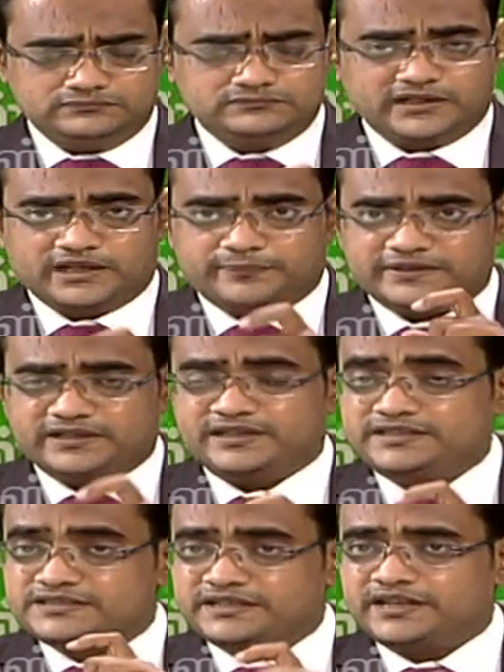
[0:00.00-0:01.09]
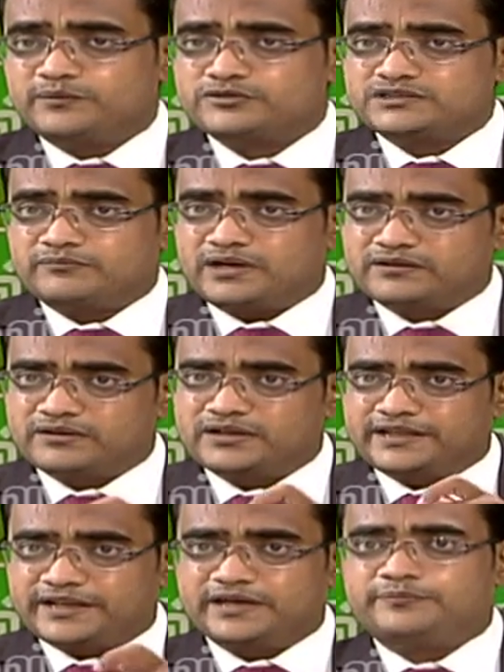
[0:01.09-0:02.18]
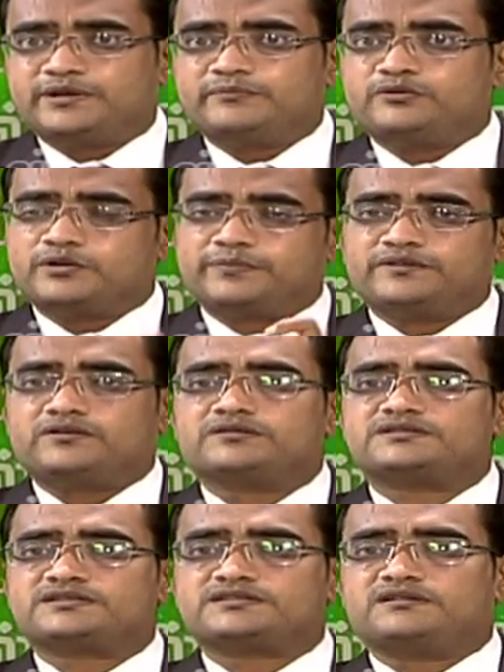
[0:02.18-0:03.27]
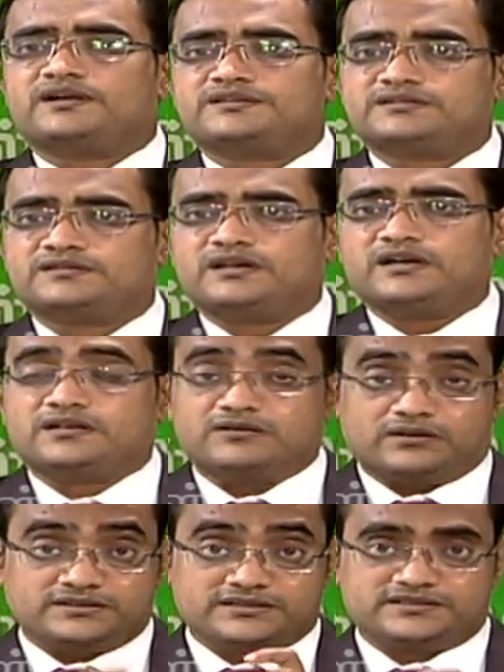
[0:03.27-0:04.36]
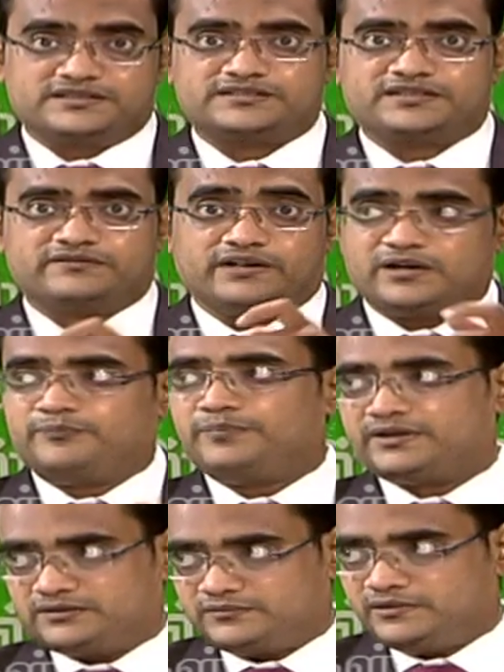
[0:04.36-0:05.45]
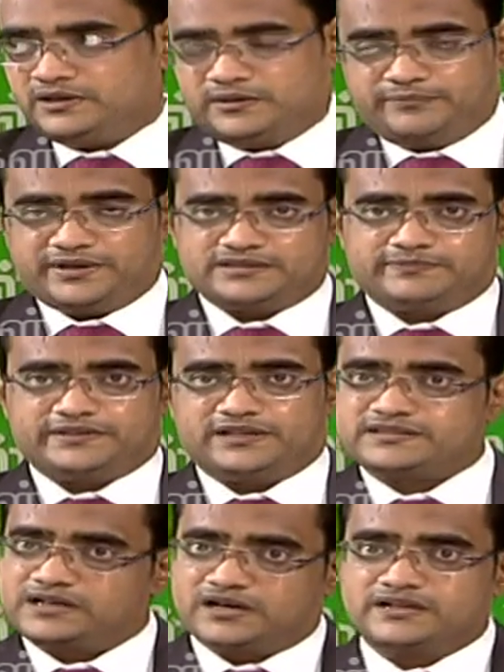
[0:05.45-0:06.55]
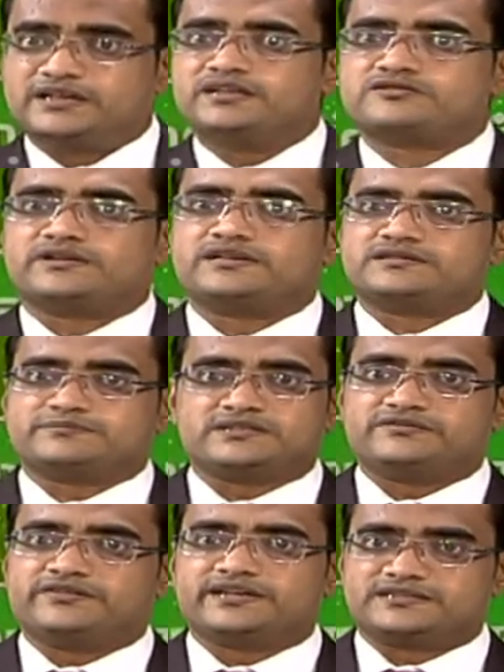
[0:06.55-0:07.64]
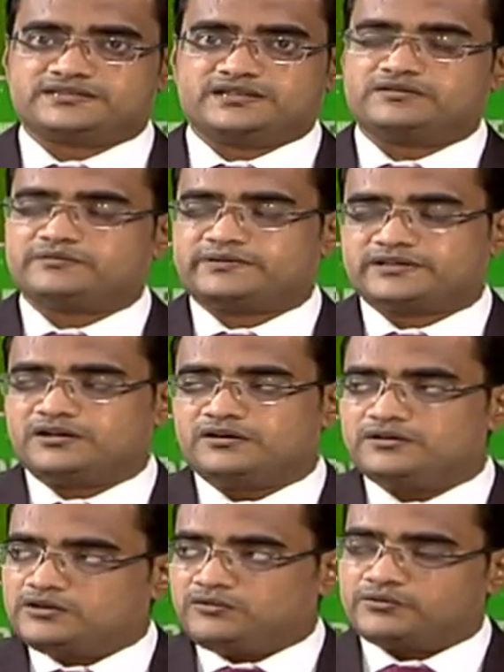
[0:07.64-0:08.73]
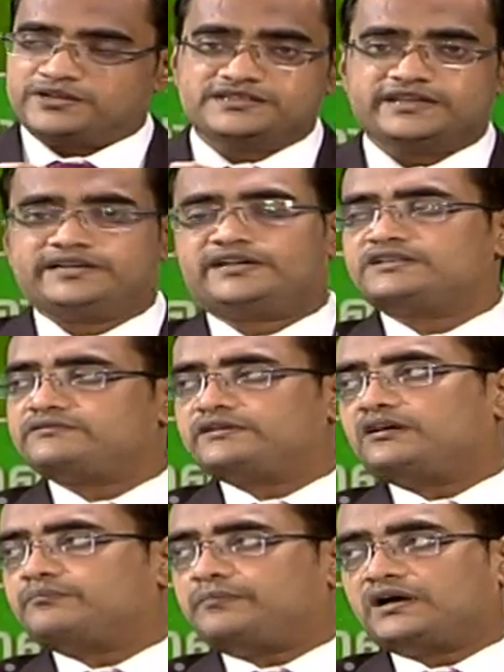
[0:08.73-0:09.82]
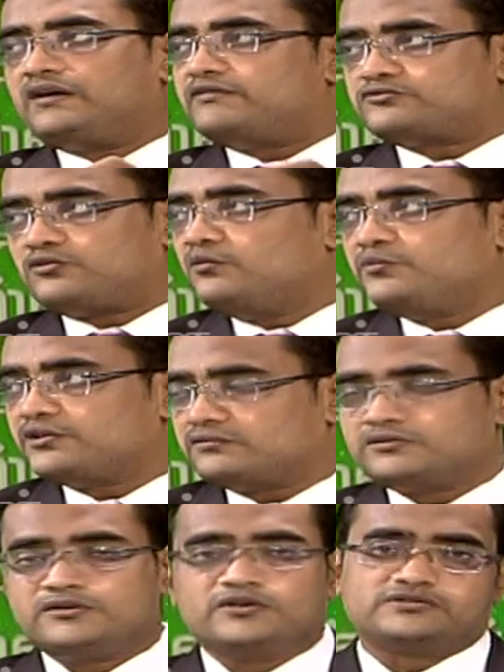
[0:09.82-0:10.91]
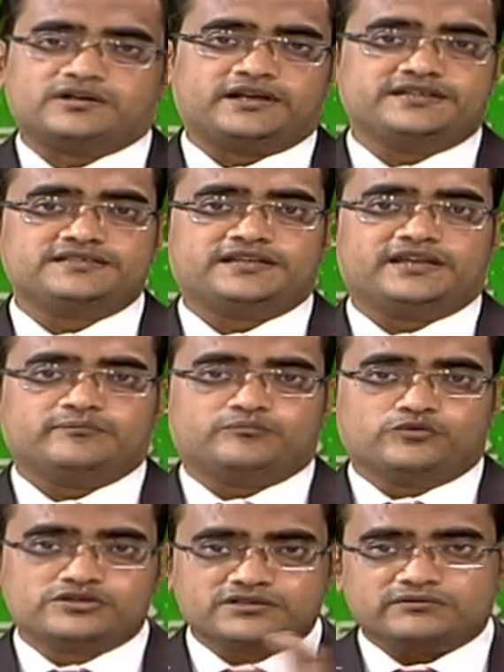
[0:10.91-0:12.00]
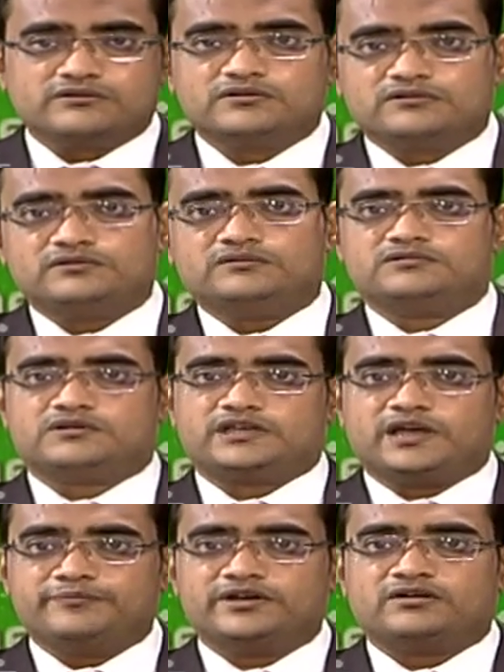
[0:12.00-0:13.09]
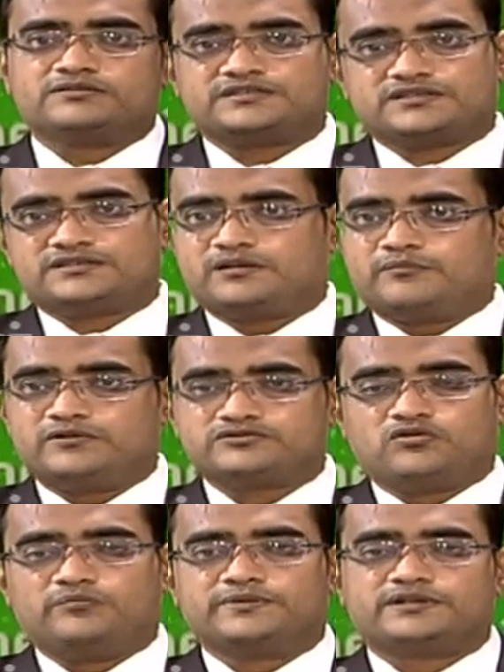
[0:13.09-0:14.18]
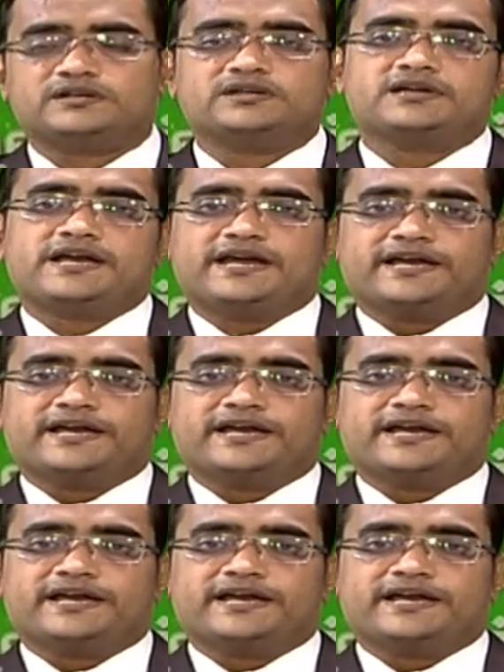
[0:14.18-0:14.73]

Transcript: இன்றைக்கி பார்த்தீங்கன்னா இன்ஜினியரிங் முடித்த மாணவர்கள் நிறைய பேருமே குறிப்பாக அந்த லாஜிஸ்டிக்ஸ் நாலேஜ் இருந்தால் லாஜிஸ்டிக்ஸ் இண்டஸ்ட்ரி வெல்கம் பண்ணுது பிகாஸ் பார்த்தீங்கன்னா சில கண்டெய்னர்ஸுடைய ஸ்பெசிஃபிகேஷன்ஸ்லாம் வந்து பார்த்திங்கன்னா ஒரு இன்ஜினியரிங் கிராஜுவேட்டில் பக்காவாக சொல்ல முடியும் ஸோ அதனால் இன்ஜினியரிங் முடித்தவங்களுக்கும் எம்பிஏ லாஜிஸ்டிக்ஸுக்கு ரொம்ப ஸ்கோப் இருக்குது